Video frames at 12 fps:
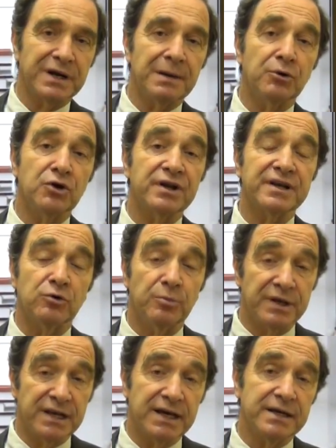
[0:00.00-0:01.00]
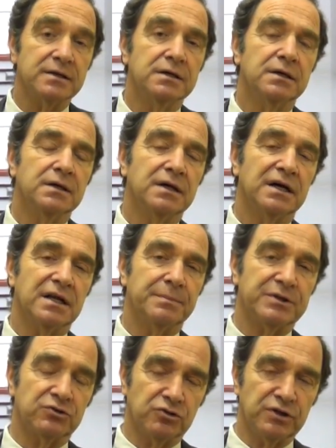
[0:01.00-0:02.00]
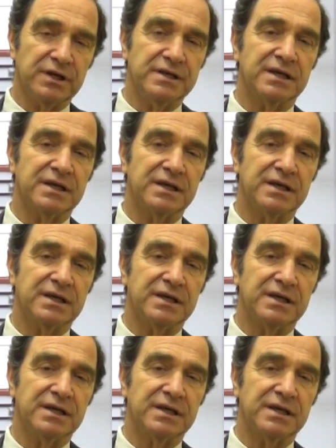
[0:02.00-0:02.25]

para poder recuperar a las personas,